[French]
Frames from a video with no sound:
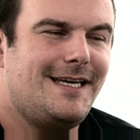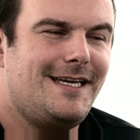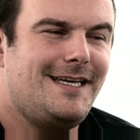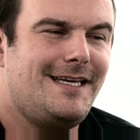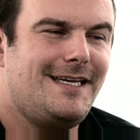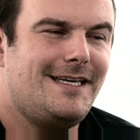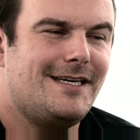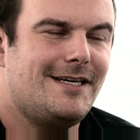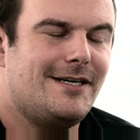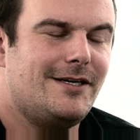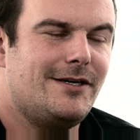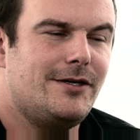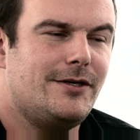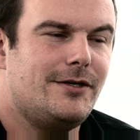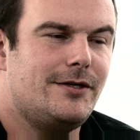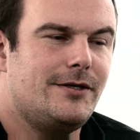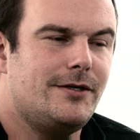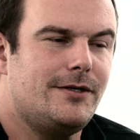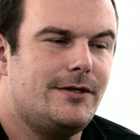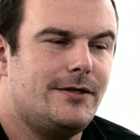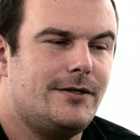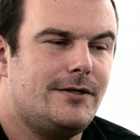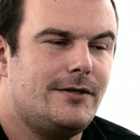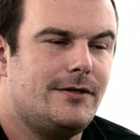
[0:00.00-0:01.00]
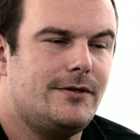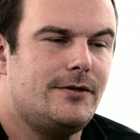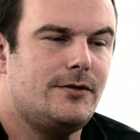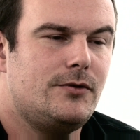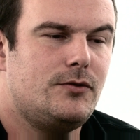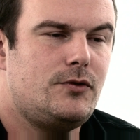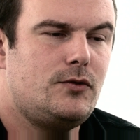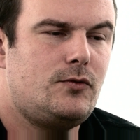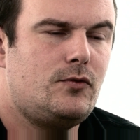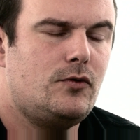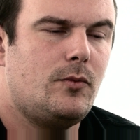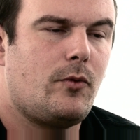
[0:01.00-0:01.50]
et
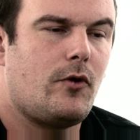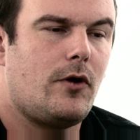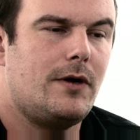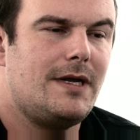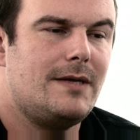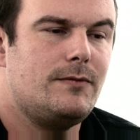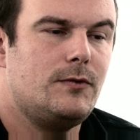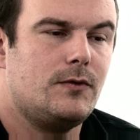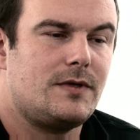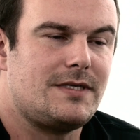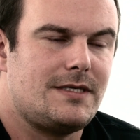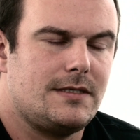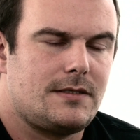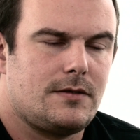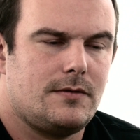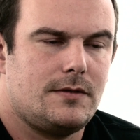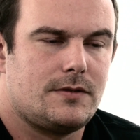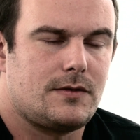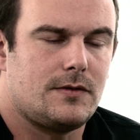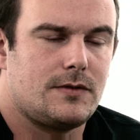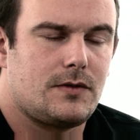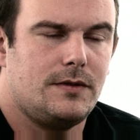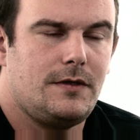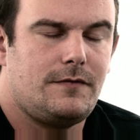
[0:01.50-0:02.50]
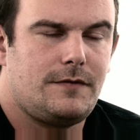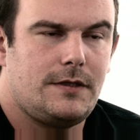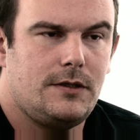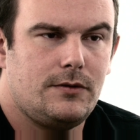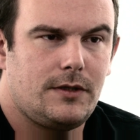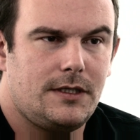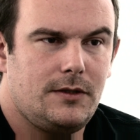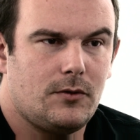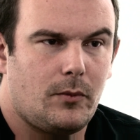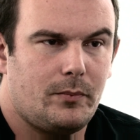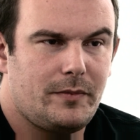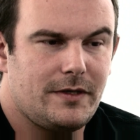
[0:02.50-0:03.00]
euh, du coup, le problème, donc, ce sont des
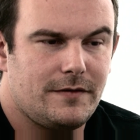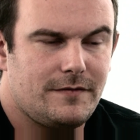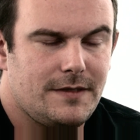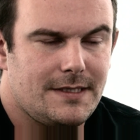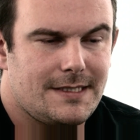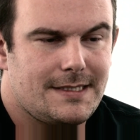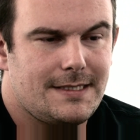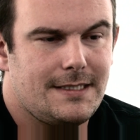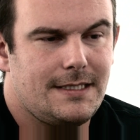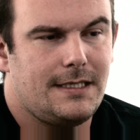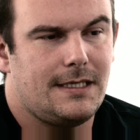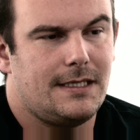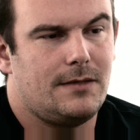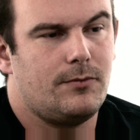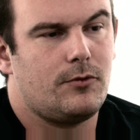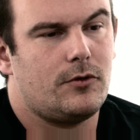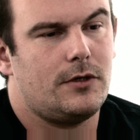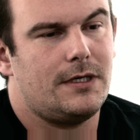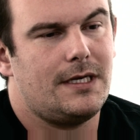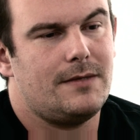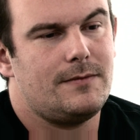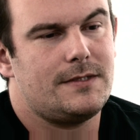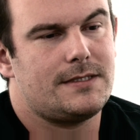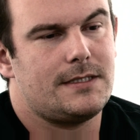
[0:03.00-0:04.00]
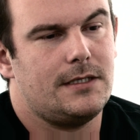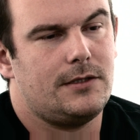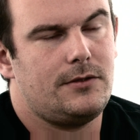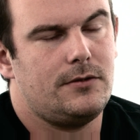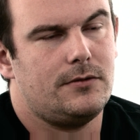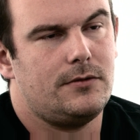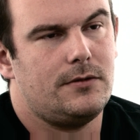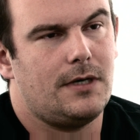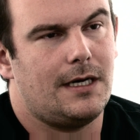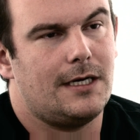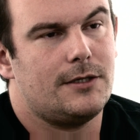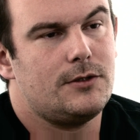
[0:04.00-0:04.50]
figurines en PVC, et le problème, c'est
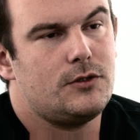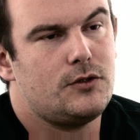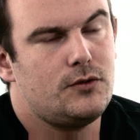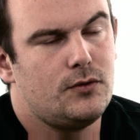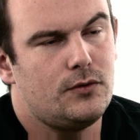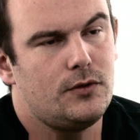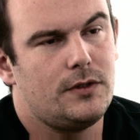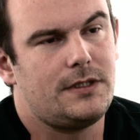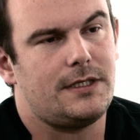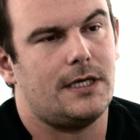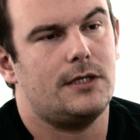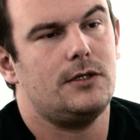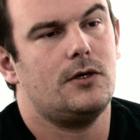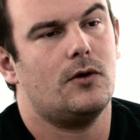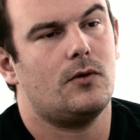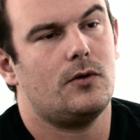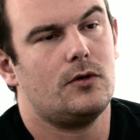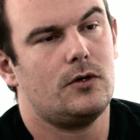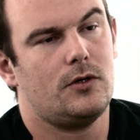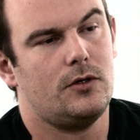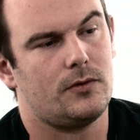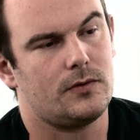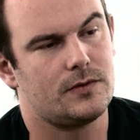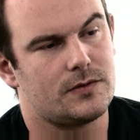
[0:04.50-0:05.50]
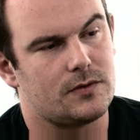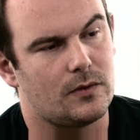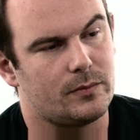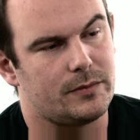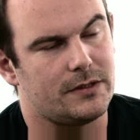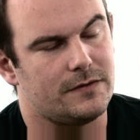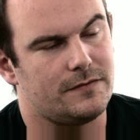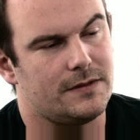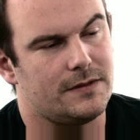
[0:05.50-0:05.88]
qu'un dieu qui a une grande lance en